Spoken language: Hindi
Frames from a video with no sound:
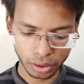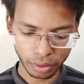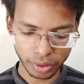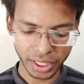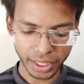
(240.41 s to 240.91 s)

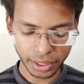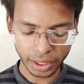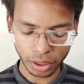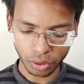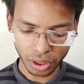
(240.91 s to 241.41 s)
वैसे एट दे
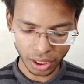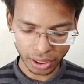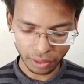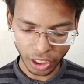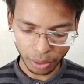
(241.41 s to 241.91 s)
दे कोई दिक्कत
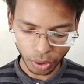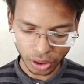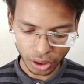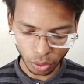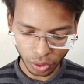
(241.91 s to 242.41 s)
नहीं वो एट पॉइंट
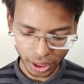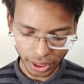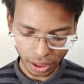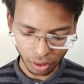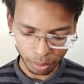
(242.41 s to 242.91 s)
ज़ीरो ही
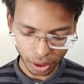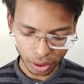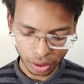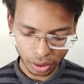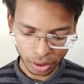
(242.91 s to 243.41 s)
लेगा वहाँ पर
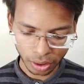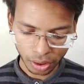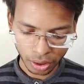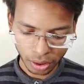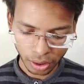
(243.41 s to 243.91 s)

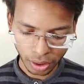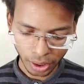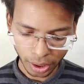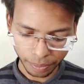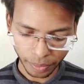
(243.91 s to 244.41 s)

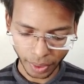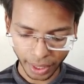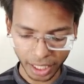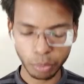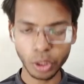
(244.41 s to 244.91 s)
ठीक है
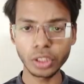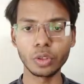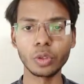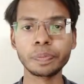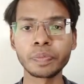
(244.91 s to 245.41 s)
एट पॉइंट
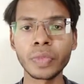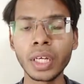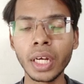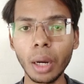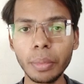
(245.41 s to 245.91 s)
ज़ीरो
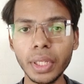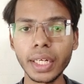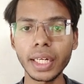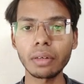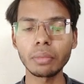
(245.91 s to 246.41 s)
हमने
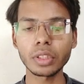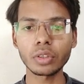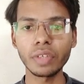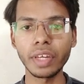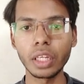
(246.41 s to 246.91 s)
अगर अब हम इसको
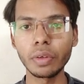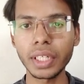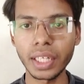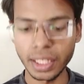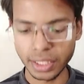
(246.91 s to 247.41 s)
एवेल्यूएट
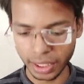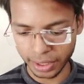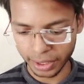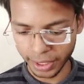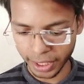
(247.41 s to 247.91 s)
करना
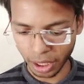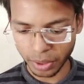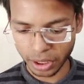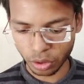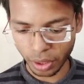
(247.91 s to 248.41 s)
चाहते हैं ठीक है हम
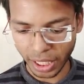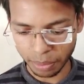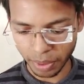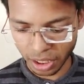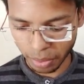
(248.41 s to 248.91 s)
इसको
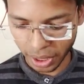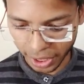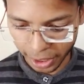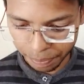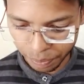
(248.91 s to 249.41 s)
एक्सप्रेशन
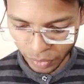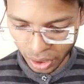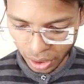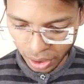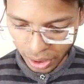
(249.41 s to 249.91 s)
बनाएंगे
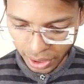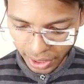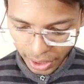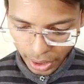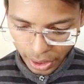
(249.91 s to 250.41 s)
कि
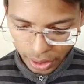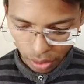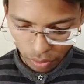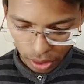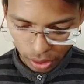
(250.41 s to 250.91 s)
ई इज़
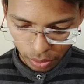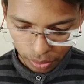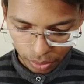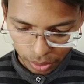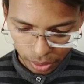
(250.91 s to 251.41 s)
इक्वल्स टू
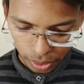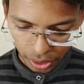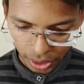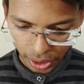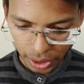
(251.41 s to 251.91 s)

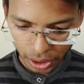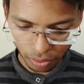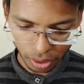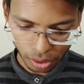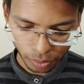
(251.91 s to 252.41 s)
ई इज़
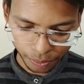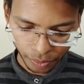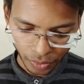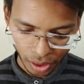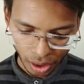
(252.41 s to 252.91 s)
इक्वल्स टू
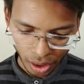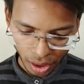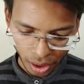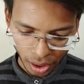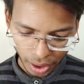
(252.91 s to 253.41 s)

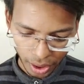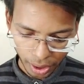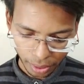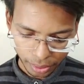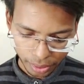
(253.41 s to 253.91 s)

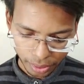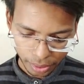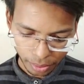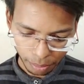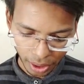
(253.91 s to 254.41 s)
ए
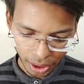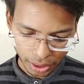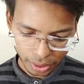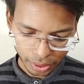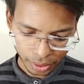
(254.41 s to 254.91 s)

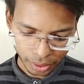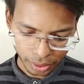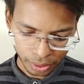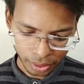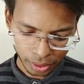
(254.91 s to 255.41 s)
प्लस
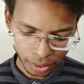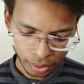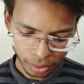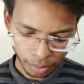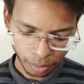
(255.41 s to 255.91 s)

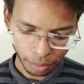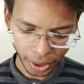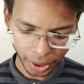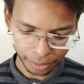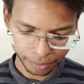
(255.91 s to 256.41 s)
बी